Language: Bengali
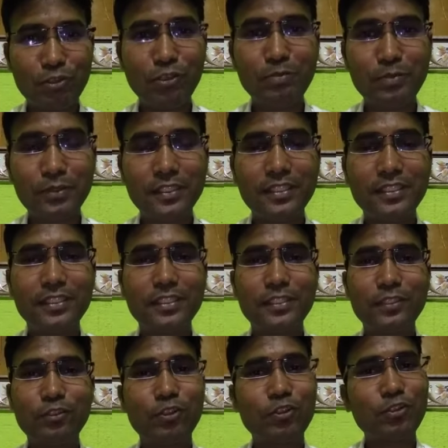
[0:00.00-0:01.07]
কপি
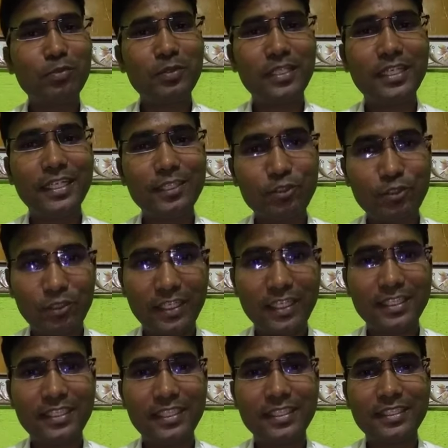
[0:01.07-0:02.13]
তর্কবিজ্ঞানের সংজ্ঞা
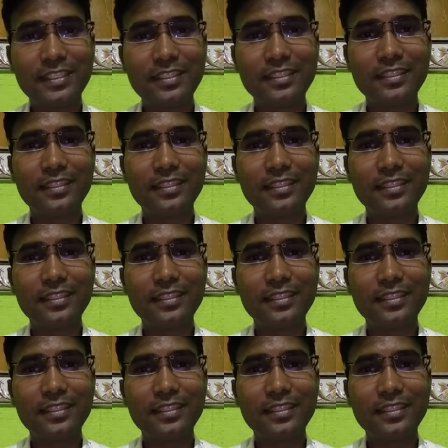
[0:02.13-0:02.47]
দিয়েছেন